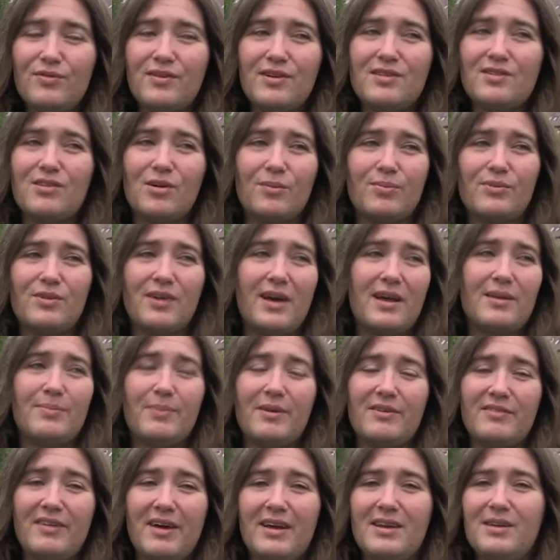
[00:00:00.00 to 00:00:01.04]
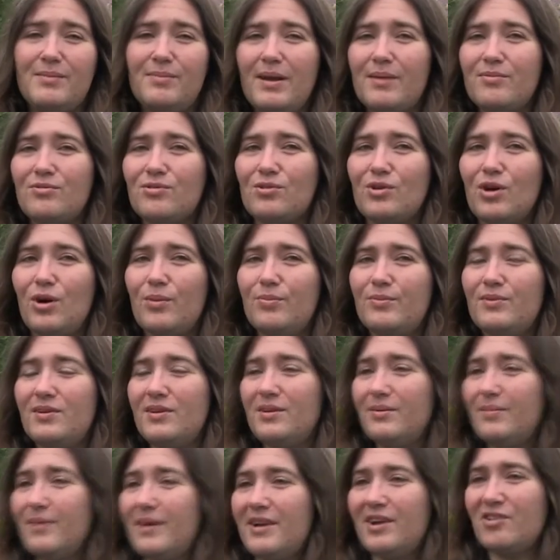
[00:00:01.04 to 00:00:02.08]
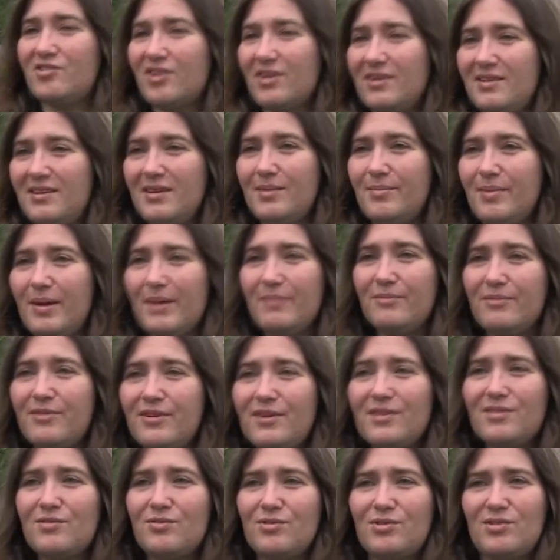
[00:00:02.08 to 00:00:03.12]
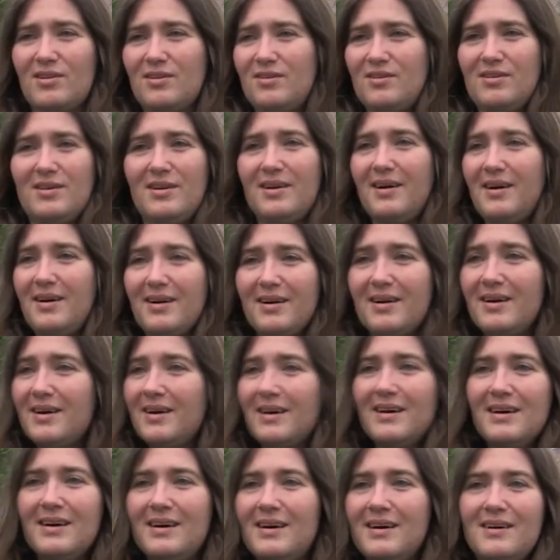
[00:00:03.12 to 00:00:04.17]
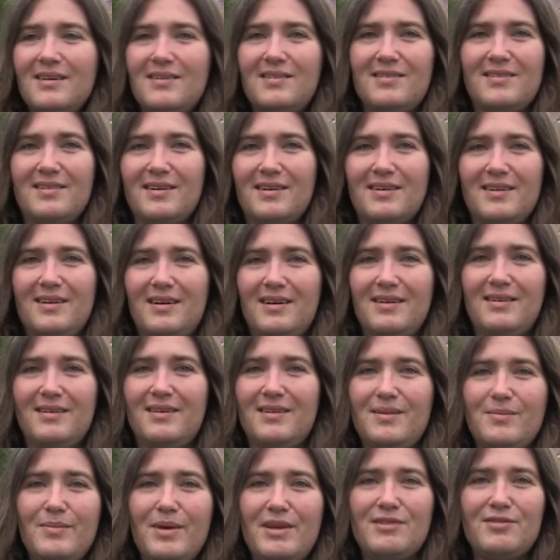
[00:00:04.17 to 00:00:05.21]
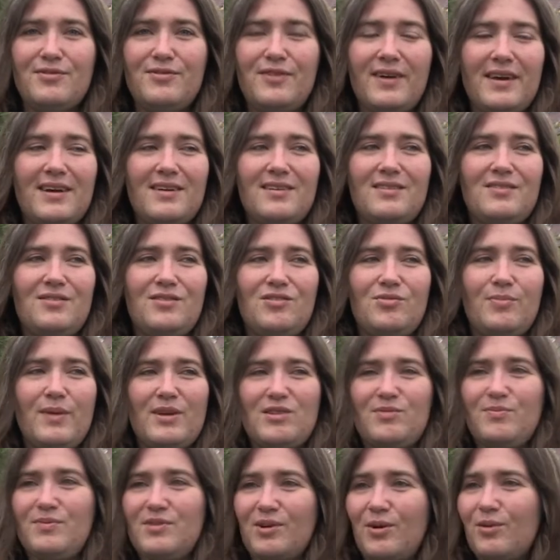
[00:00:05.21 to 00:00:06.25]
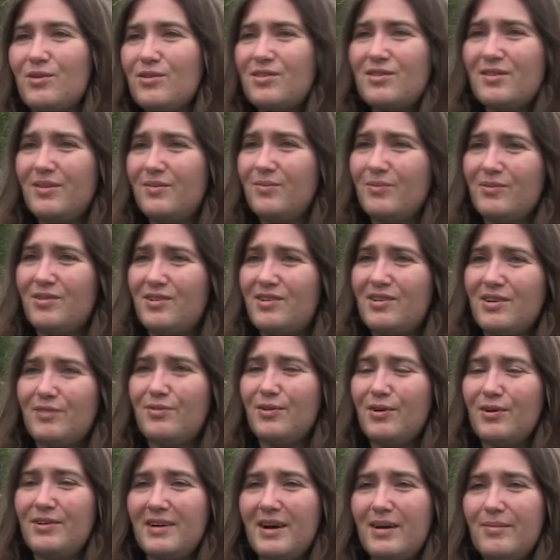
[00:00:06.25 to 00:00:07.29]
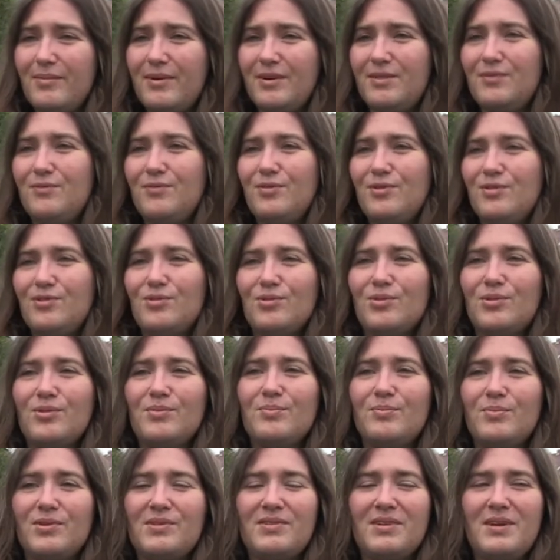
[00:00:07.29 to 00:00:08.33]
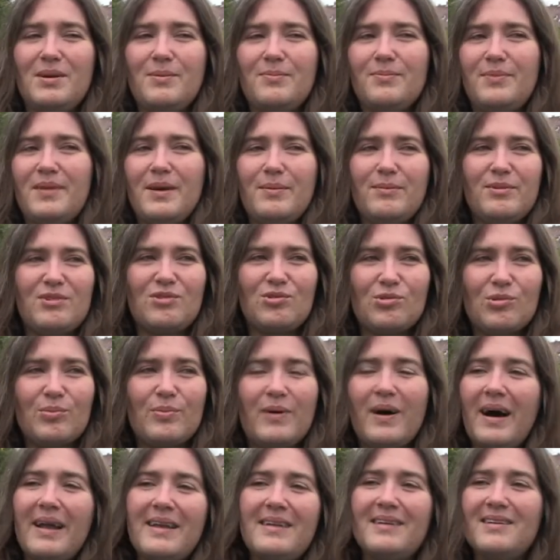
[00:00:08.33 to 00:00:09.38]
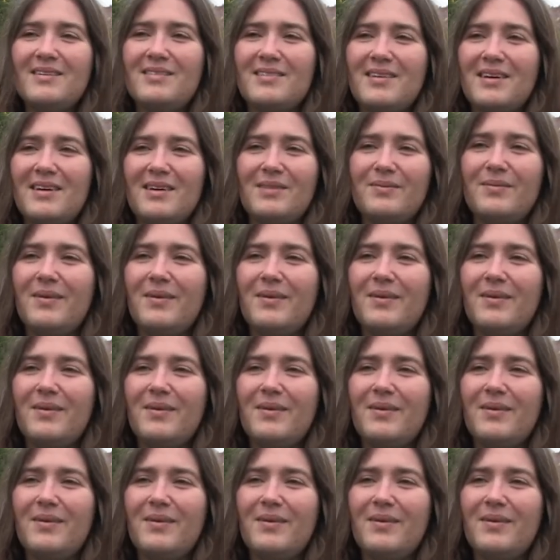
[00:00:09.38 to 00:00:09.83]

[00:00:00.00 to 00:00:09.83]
willst, ob du halt bei Verdi bleibst oder ob du lieber in der Charité bleiben willst. Wo ich dachte, ja, ich sage dann im Endeffekt, schmeiß mich raus, dann will ich dafür auch nicht arbeiten für so einen Betrieb, der mich so behandelt, sage ich